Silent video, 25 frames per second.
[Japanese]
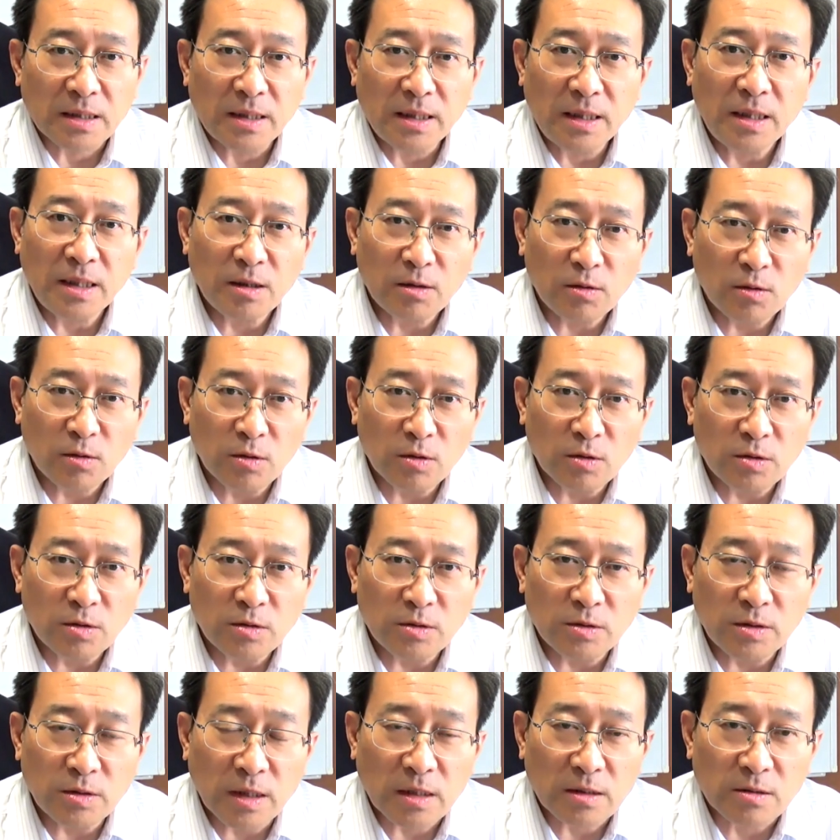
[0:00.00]
英語の
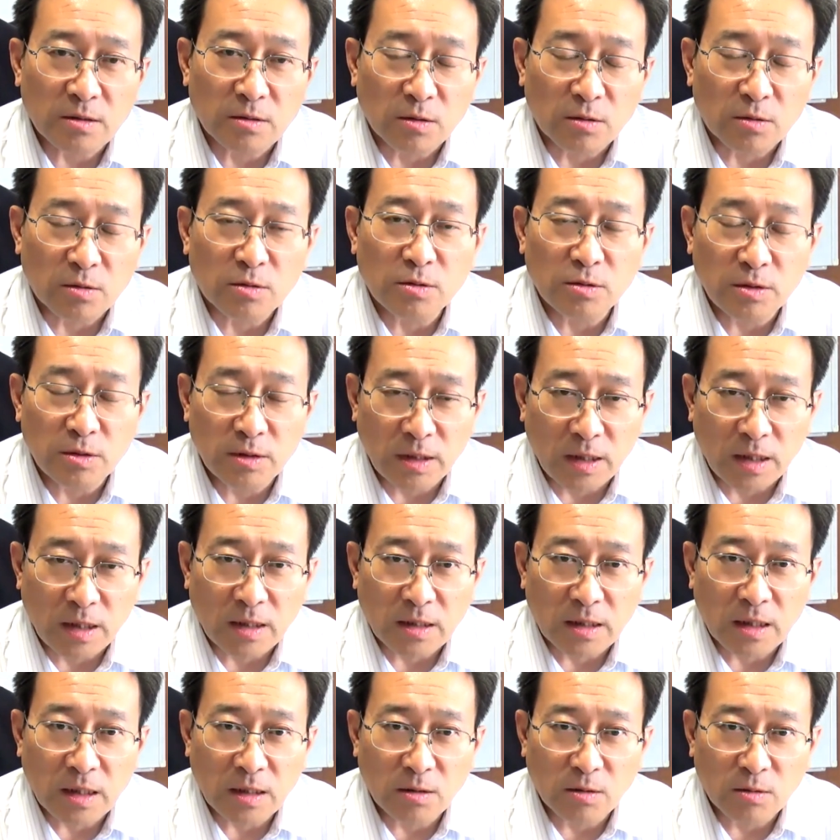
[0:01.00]
通訳の訓
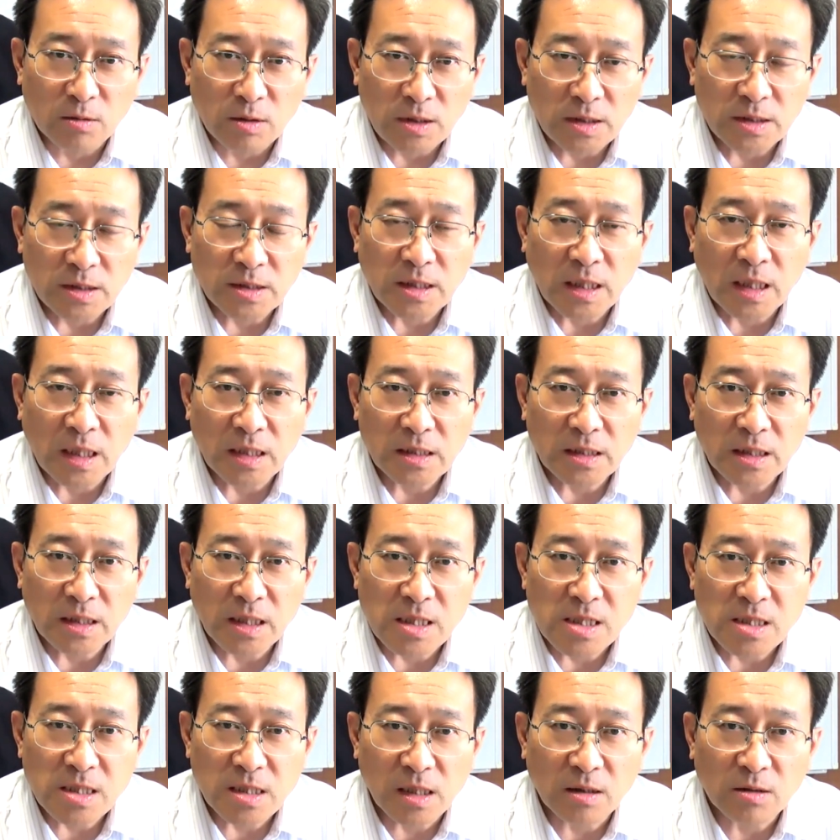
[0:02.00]
練などに参
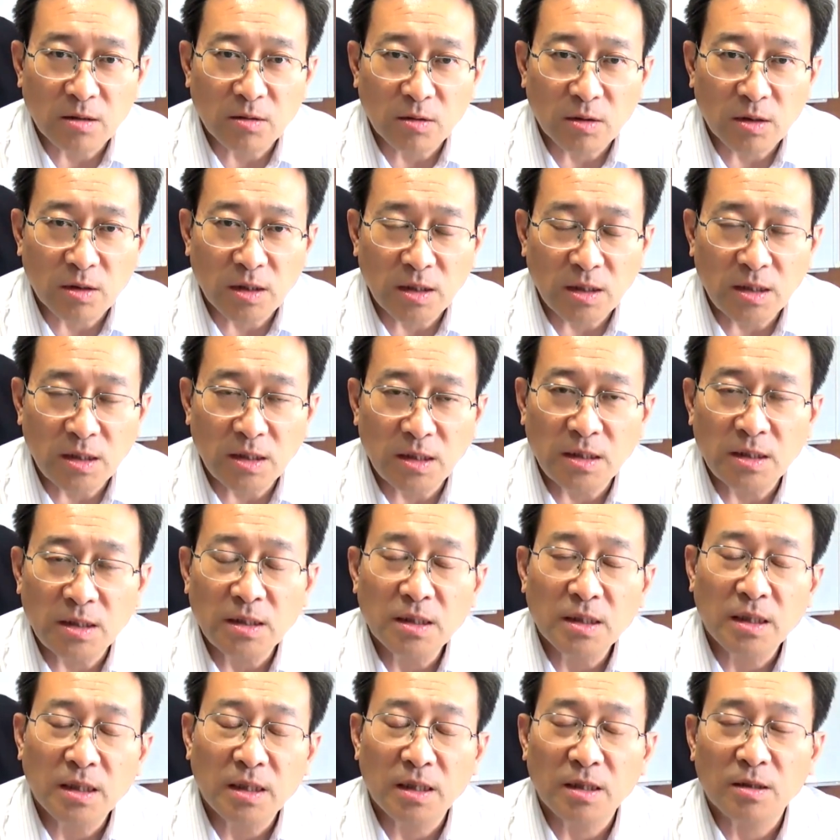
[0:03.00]
加したときに、
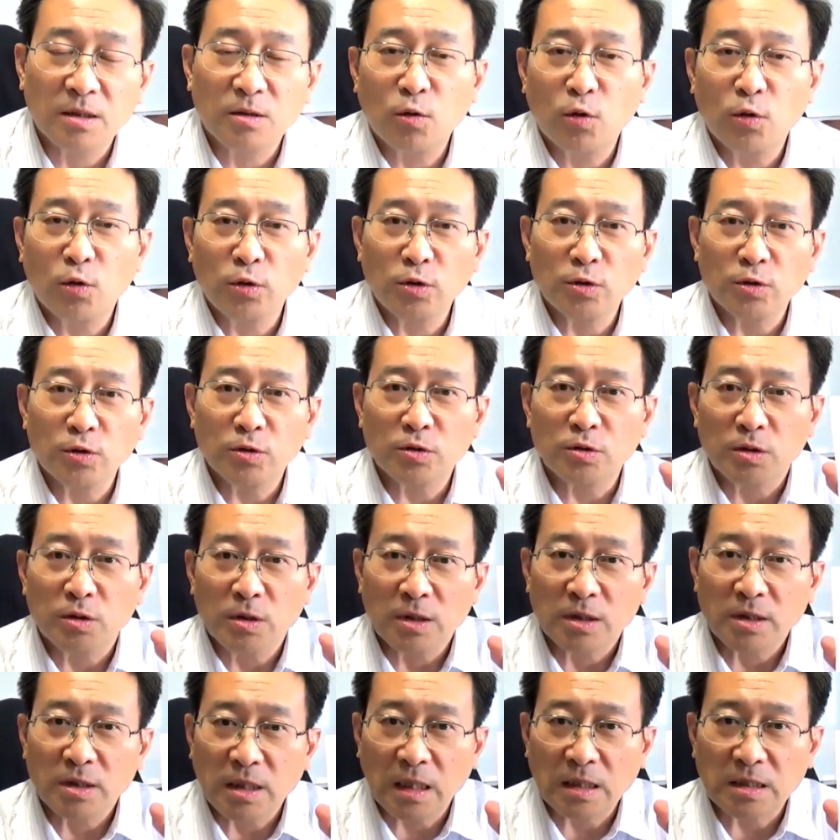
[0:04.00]
えこういう
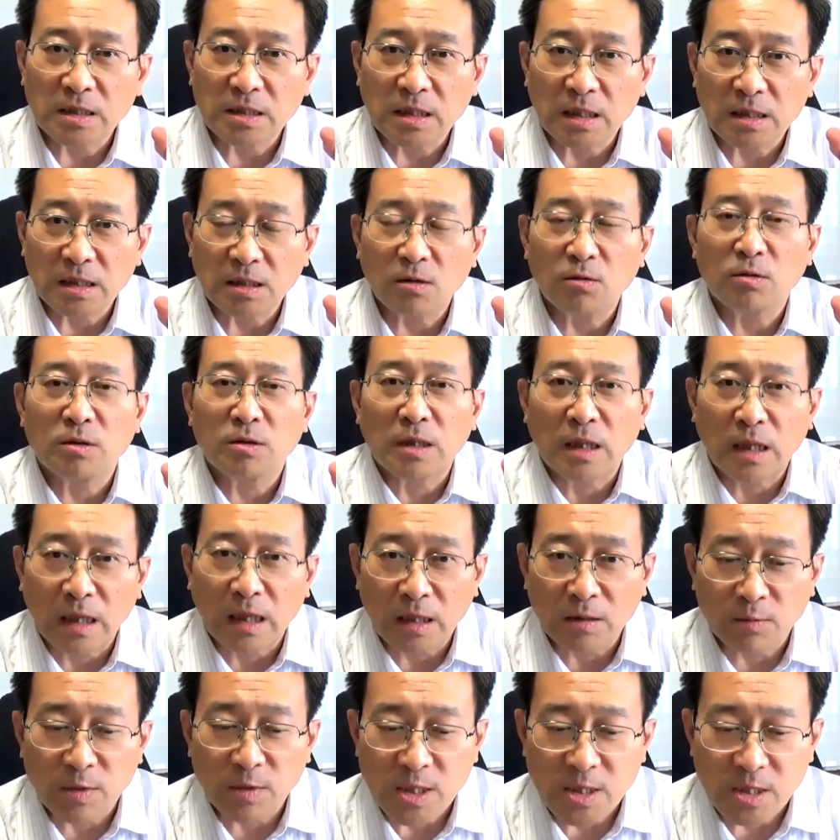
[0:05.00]
書き方を
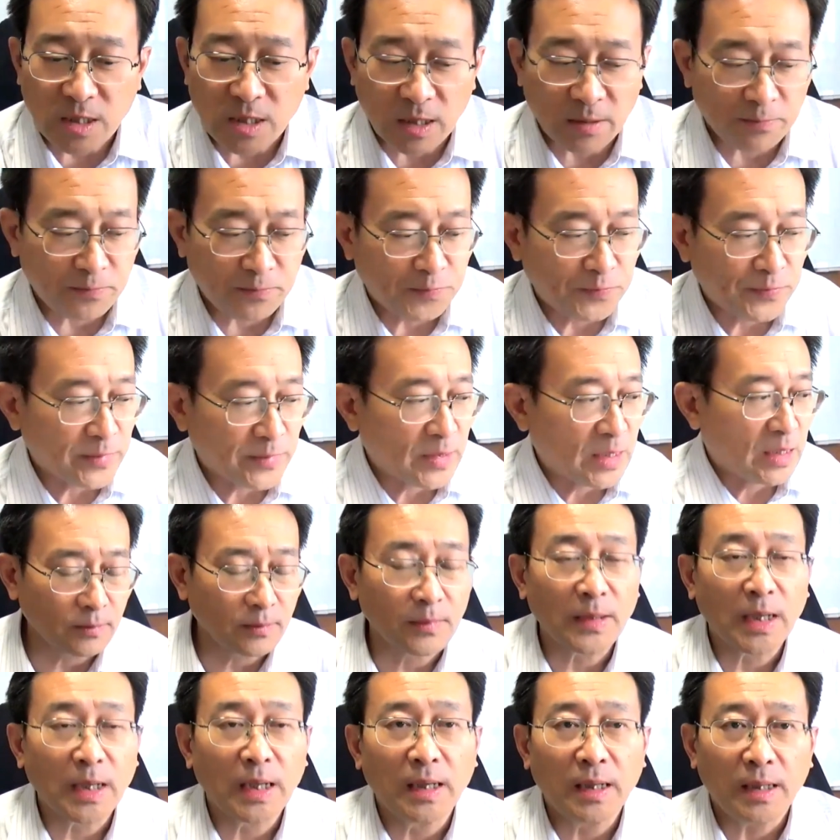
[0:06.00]
習いました。
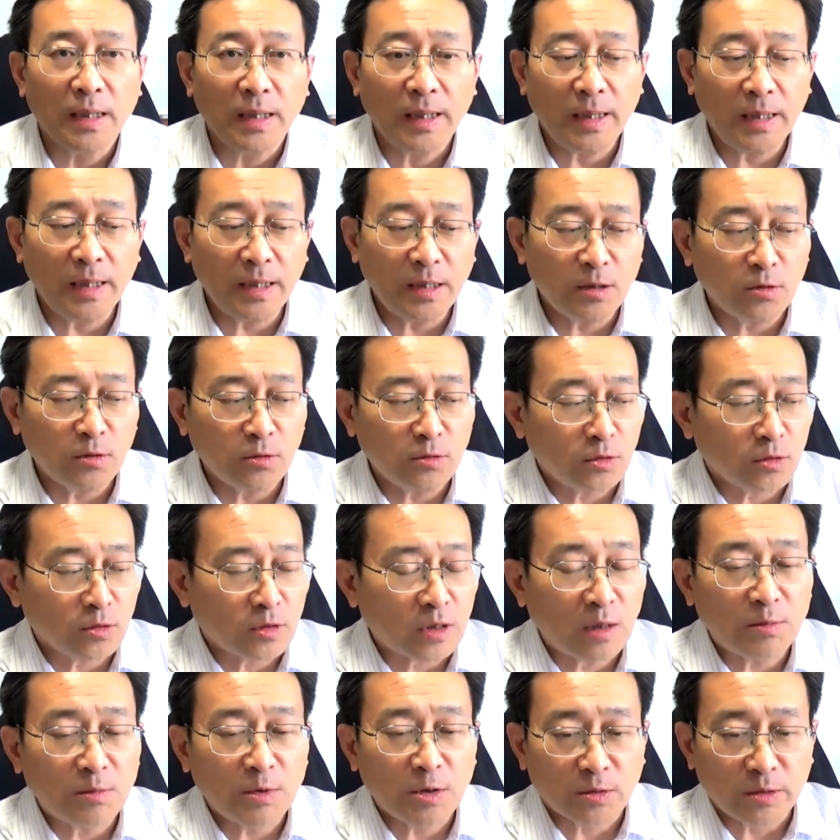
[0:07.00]
A4 の
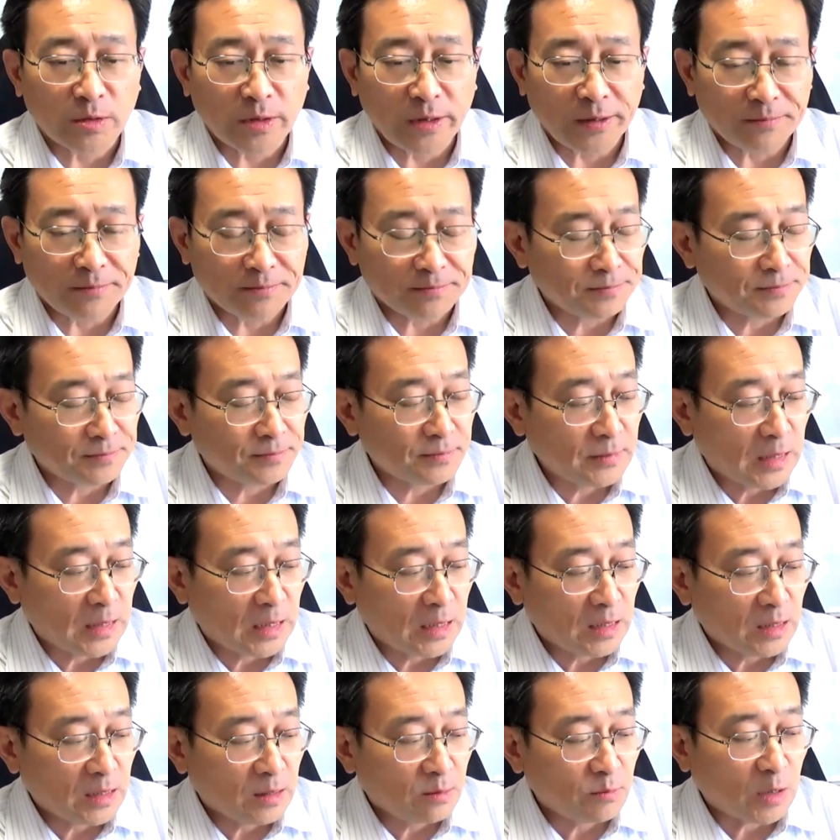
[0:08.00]
紙をね、
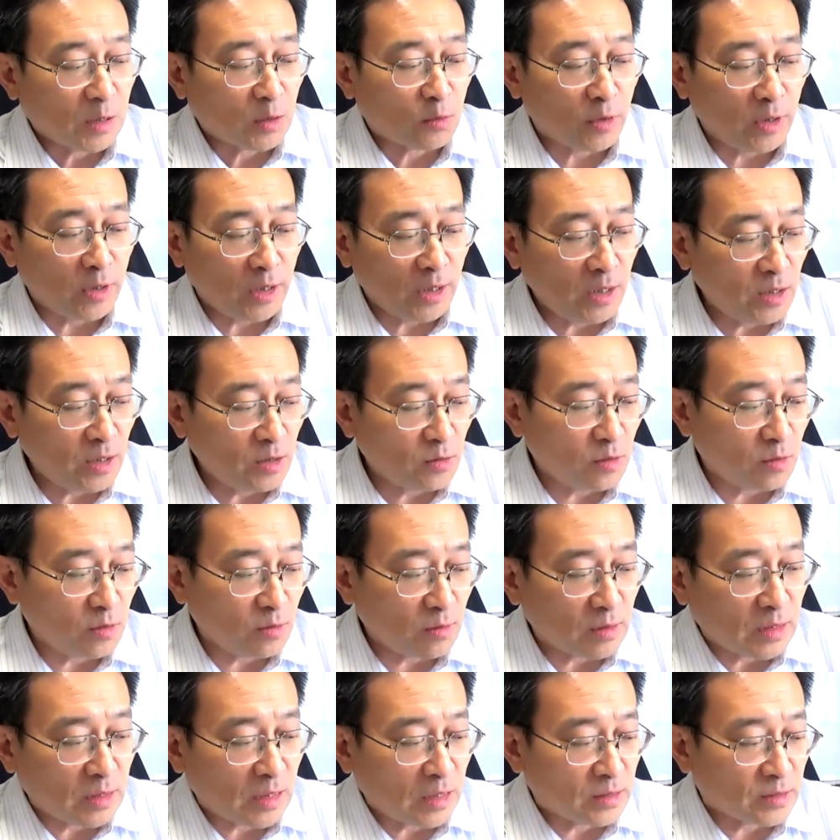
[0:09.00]
まあこれ A4
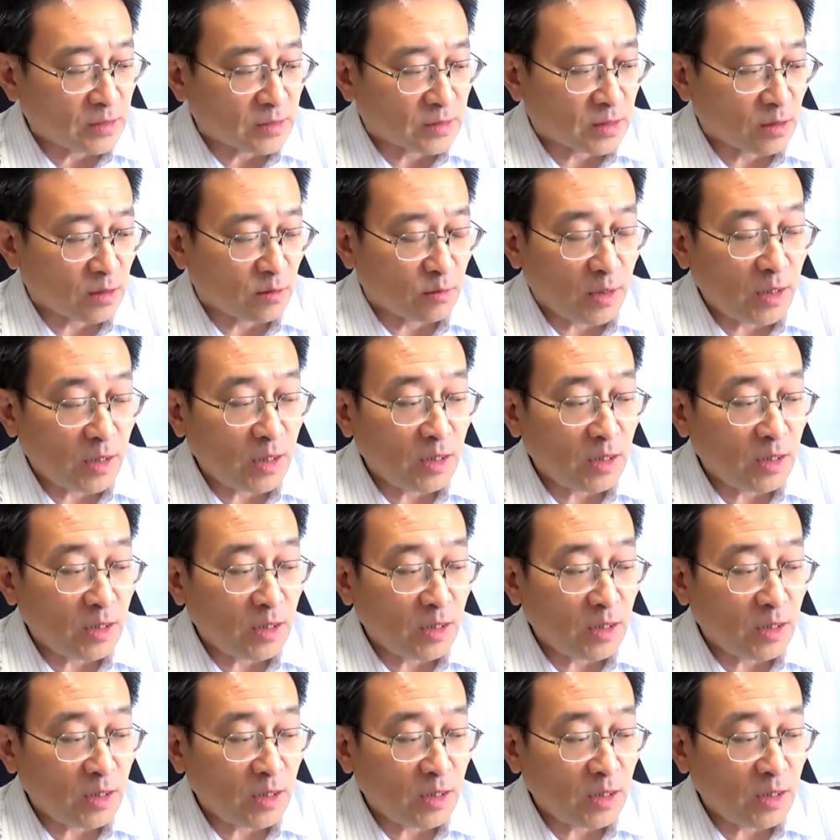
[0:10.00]
ではないんですけど、